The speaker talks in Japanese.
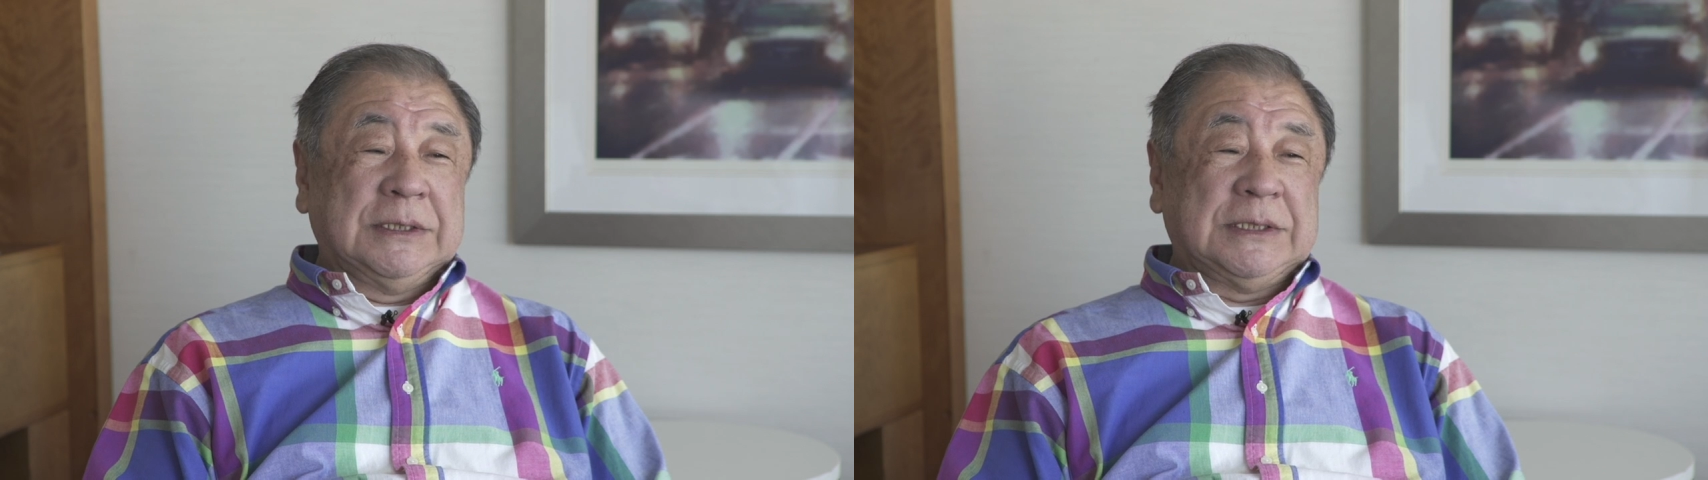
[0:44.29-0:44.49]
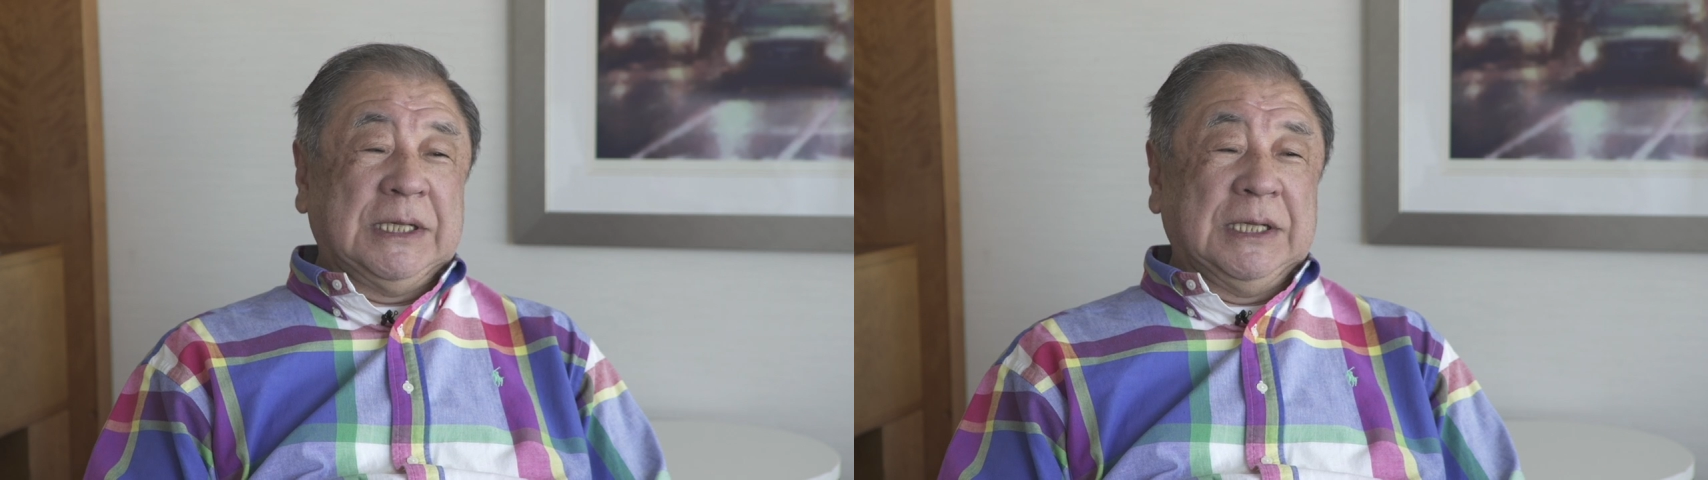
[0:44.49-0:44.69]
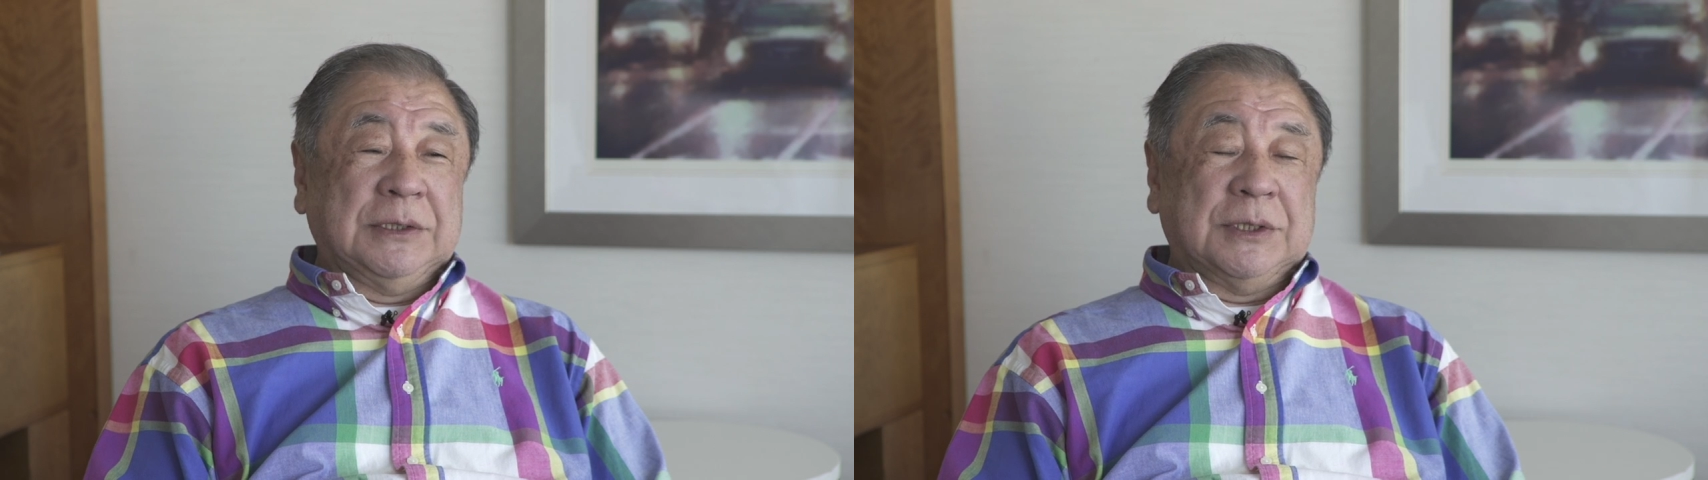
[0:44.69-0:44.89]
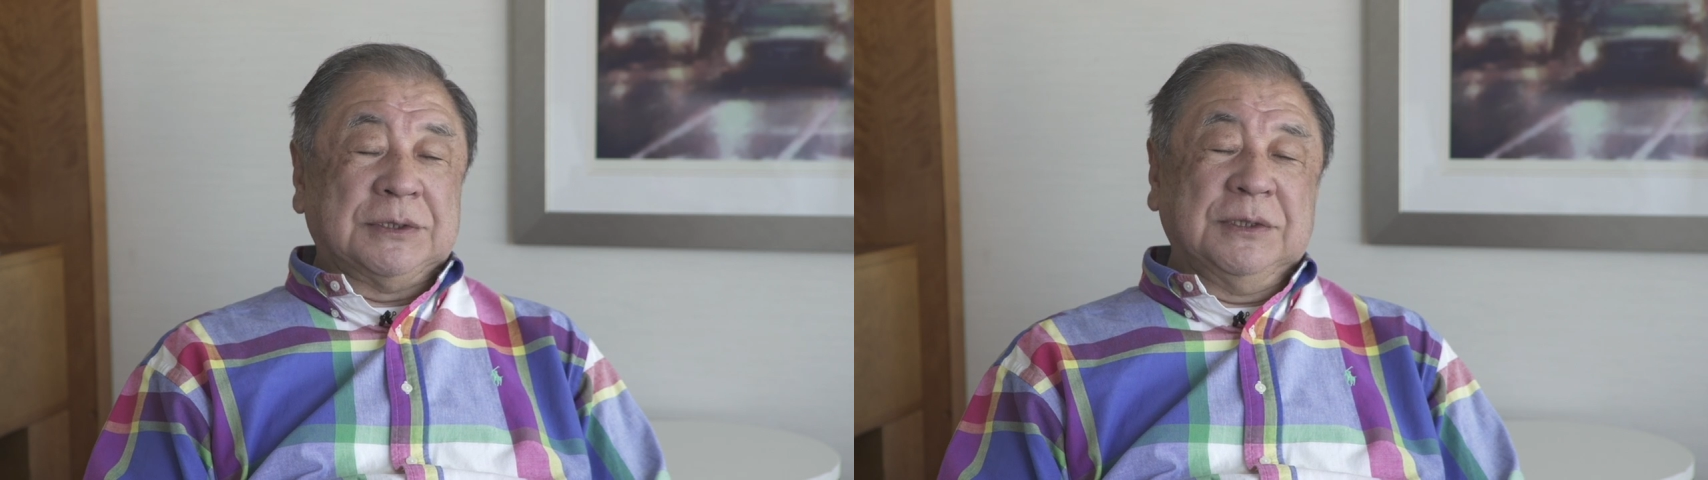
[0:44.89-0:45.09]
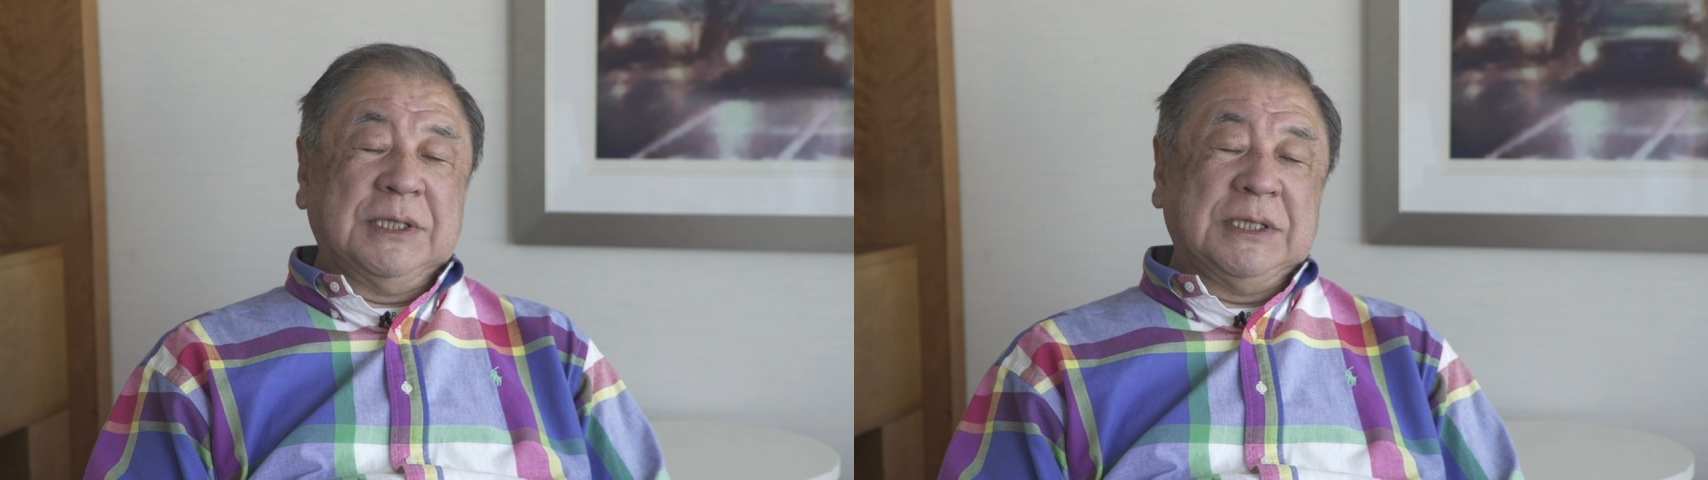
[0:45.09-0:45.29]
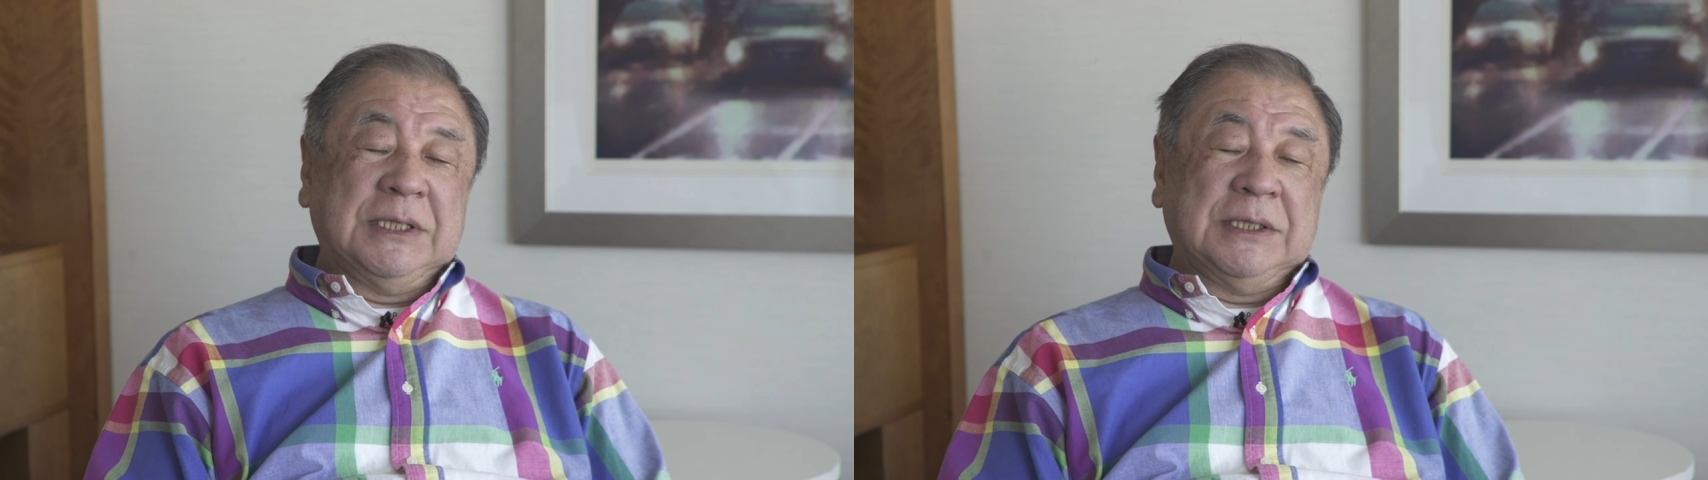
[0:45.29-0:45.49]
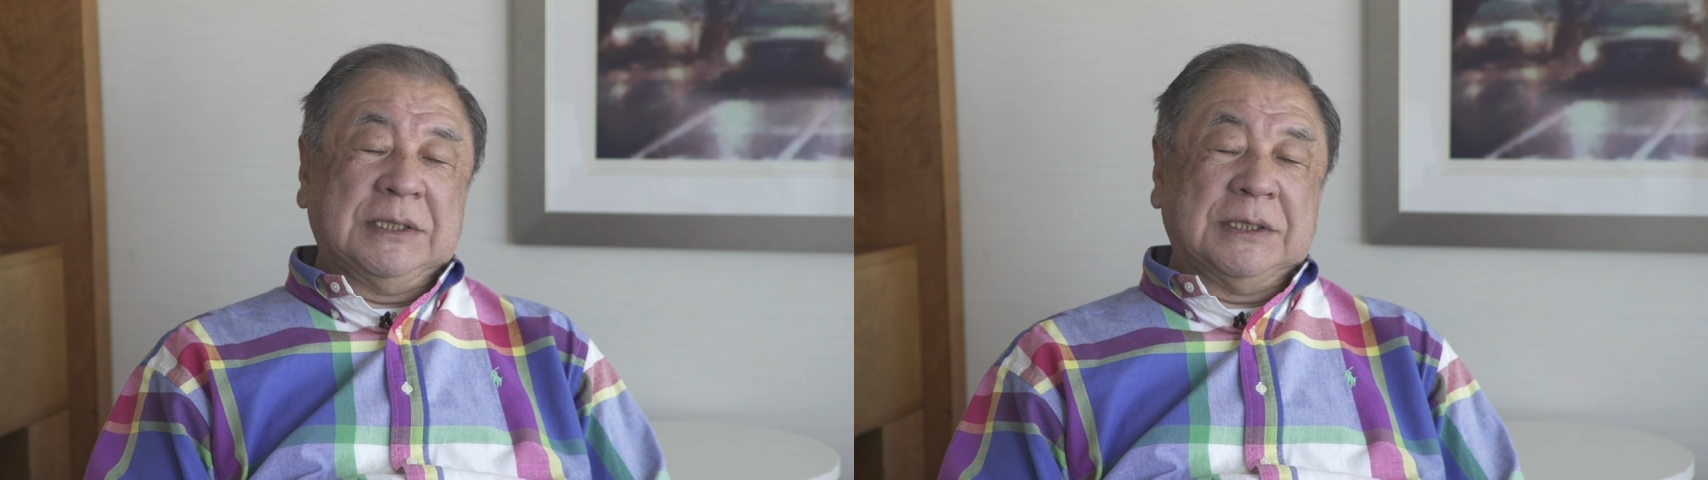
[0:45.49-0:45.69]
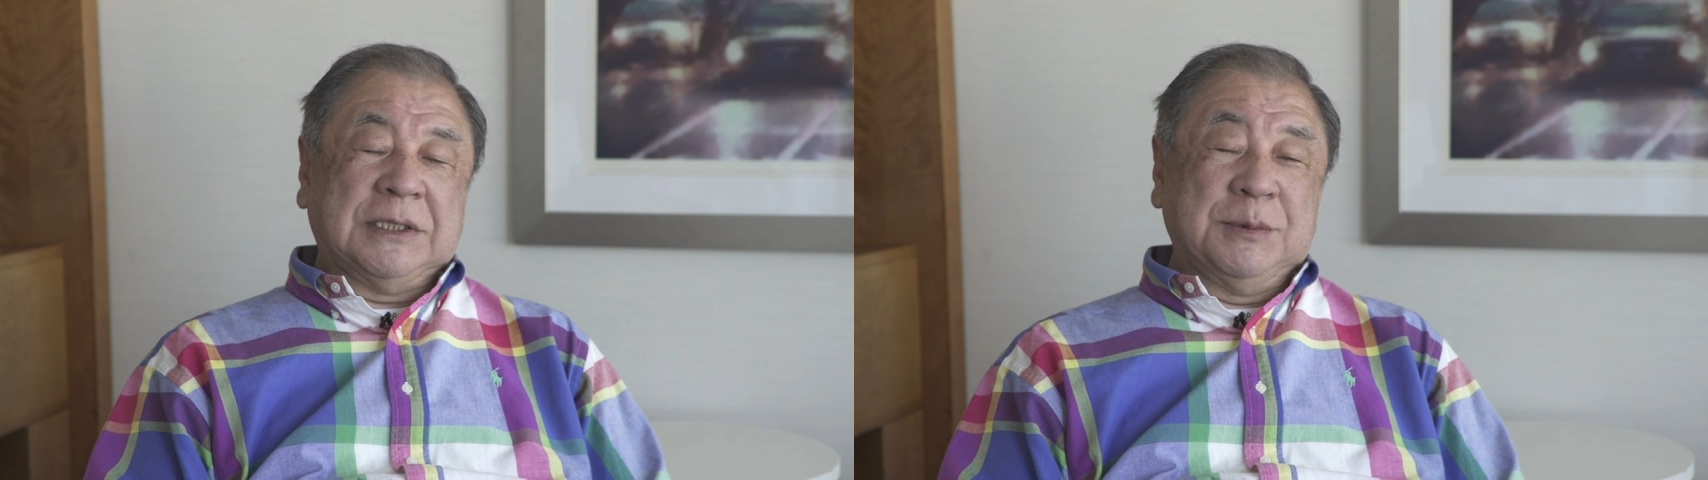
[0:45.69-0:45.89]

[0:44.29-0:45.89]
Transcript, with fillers: 制限というのはそんなに